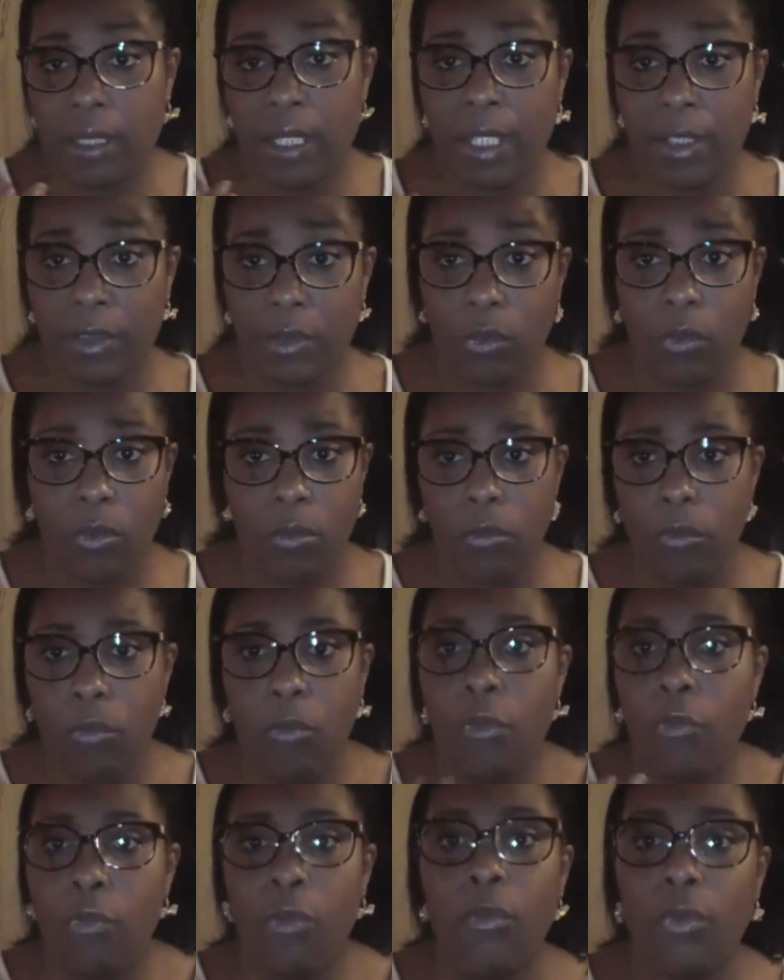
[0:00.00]
qu'elles ont
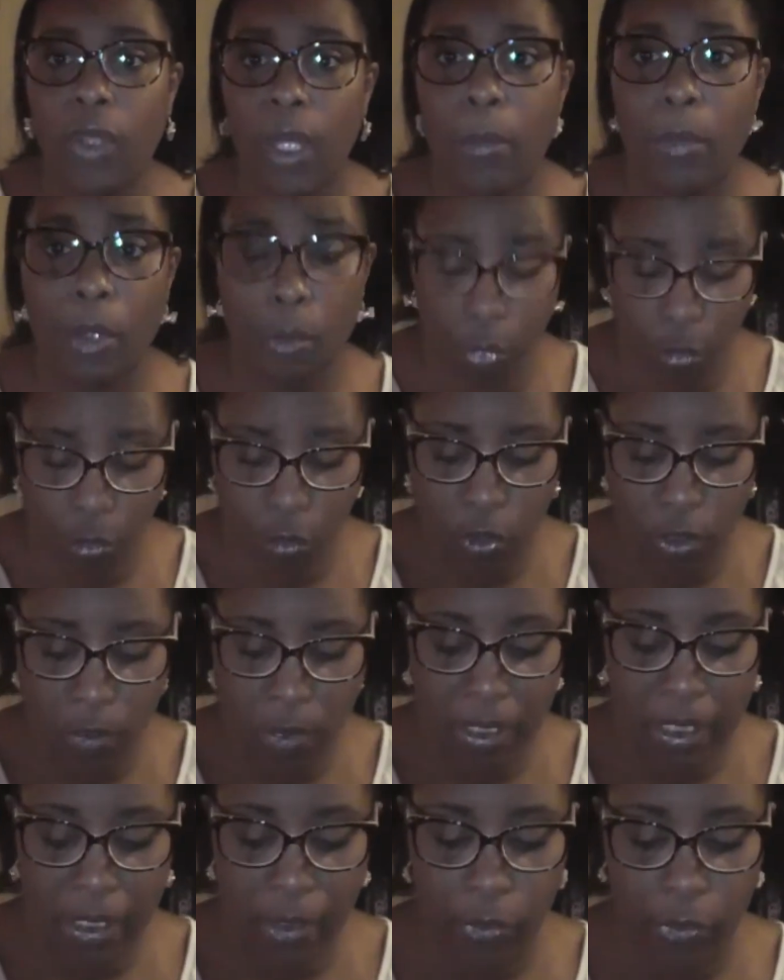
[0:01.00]
me font vraiment beaucoup
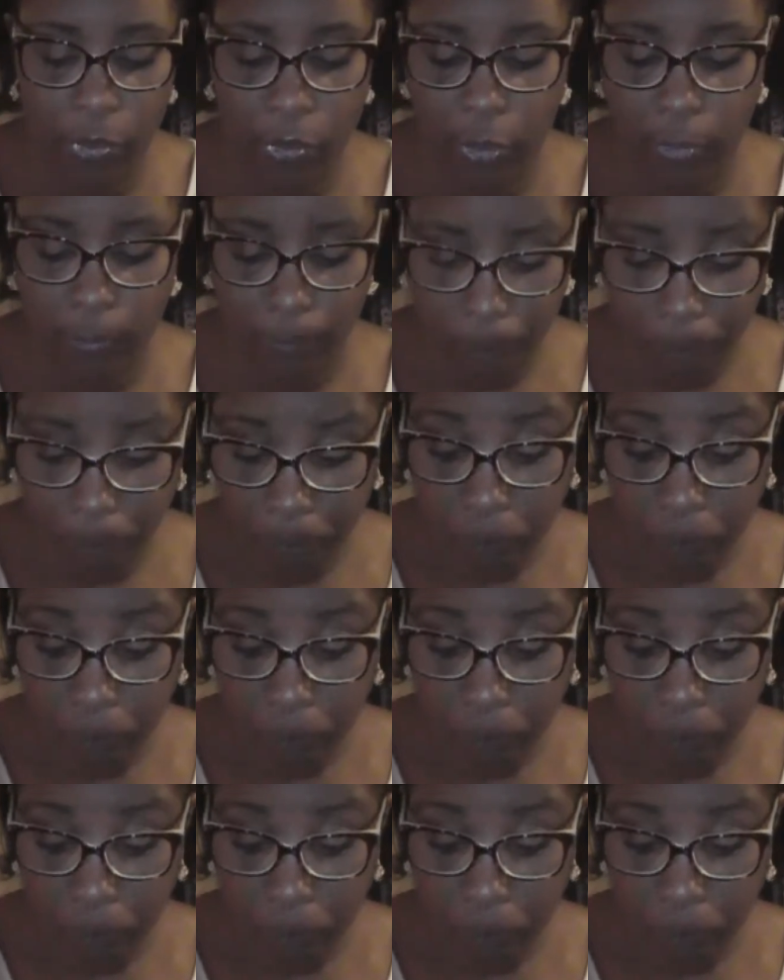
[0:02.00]
aimer les glosses.